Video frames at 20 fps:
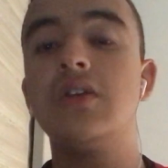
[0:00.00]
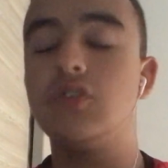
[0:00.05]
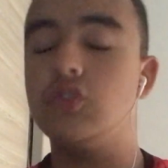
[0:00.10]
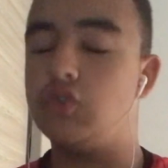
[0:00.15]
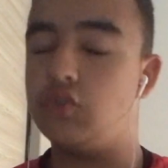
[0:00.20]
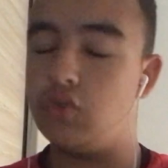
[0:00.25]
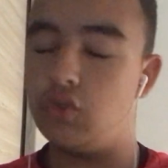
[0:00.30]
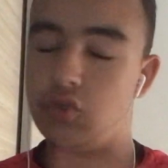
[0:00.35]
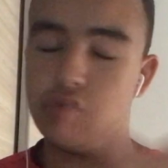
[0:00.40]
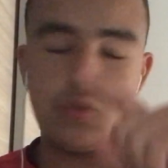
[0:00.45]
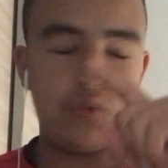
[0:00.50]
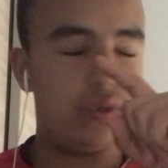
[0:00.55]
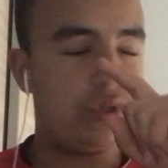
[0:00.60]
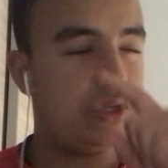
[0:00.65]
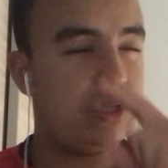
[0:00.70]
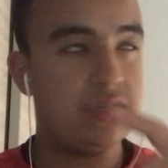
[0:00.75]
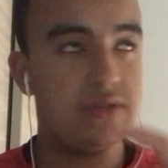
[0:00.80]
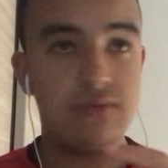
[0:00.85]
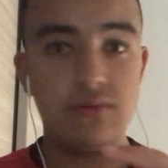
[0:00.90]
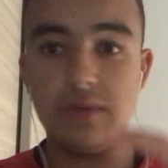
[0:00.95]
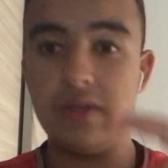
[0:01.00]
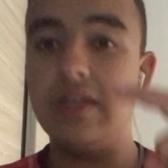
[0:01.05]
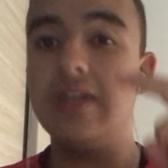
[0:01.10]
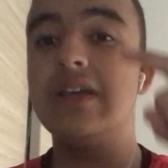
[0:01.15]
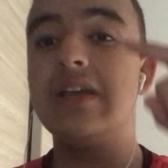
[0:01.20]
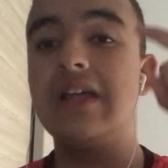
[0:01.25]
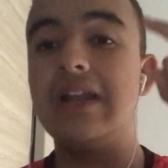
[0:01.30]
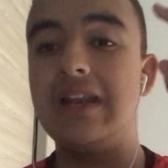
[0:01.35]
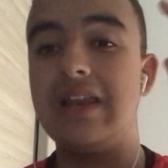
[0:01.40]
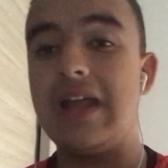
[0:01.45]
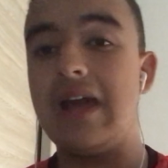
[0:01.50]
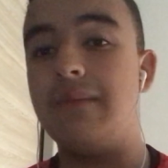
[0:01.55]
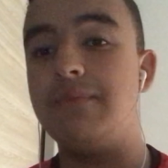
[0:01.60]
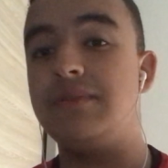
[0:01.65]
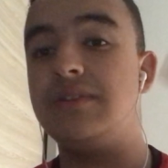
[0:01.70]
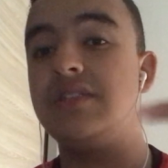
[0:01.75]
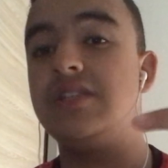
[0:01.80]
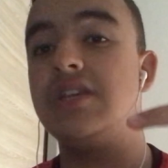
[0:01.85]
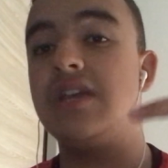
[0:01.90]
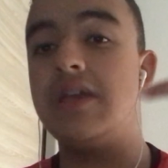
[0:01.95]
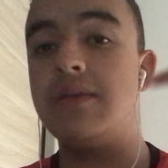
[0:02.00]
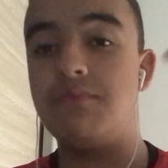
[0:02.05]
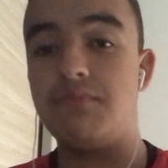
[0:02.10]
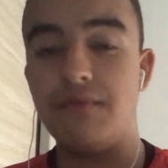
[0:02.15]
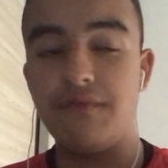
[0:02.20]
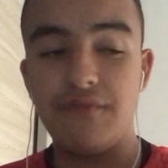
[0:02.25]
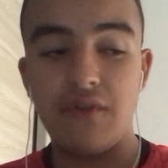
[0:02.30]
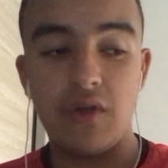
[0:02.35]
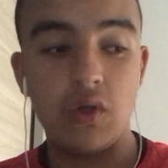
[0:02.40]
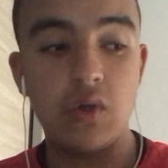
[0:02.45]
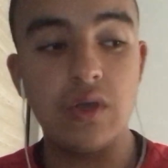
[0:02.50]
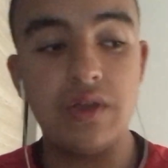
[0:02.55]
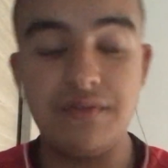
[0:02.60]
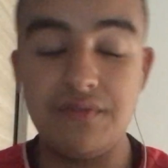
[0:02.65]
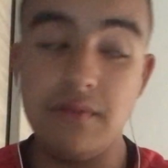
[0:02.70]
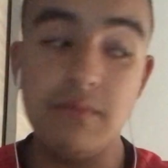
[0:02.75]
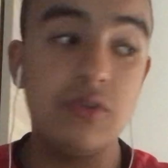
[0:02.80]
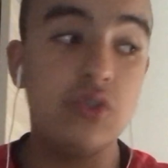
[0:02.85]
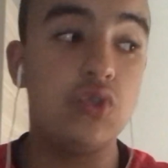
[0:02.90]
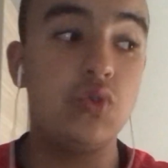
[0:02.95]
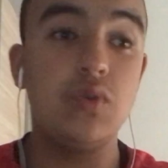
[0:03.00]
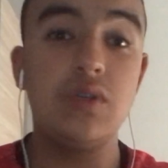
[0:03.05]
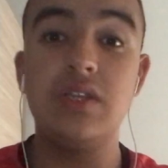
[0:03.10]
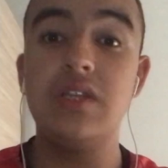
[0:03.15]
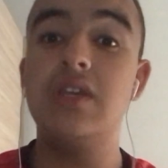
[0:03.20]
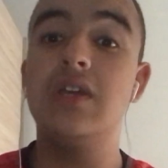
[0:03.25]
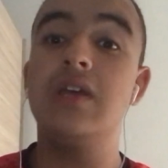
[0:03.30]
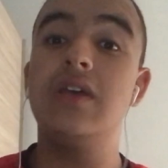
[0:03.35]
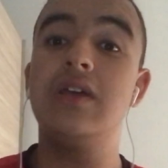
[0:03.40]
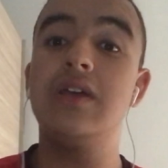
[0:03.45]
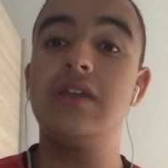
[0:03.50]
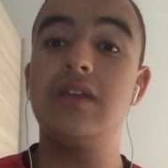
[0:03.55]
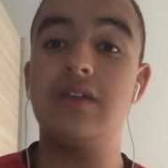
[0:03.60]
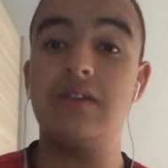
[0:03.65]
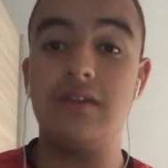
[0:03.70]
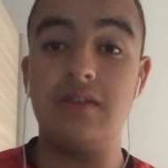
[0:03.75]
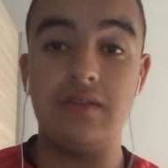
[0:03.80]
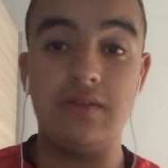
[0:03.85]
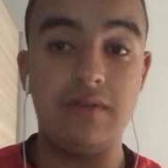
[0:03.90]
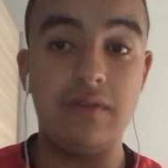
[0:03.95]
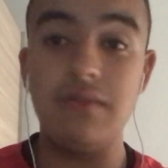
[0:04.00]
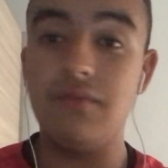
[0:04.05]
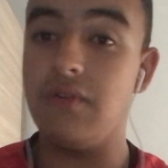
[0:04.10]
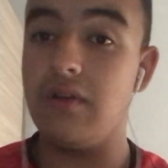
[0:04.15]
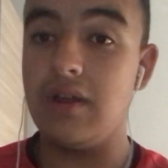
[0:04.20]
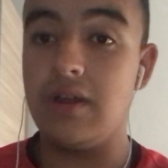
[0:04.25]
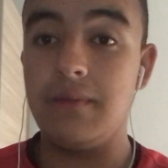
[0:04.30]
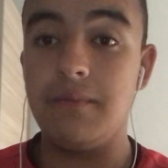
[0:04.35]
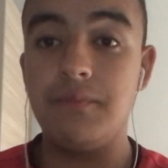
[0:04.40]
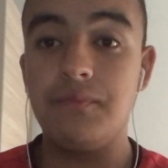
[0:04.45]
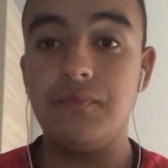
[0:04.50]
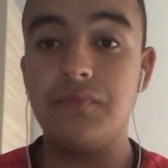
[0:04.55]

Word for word: Je suis désolé. L'Abidi est plus fort que FM et Juni. Et voilà.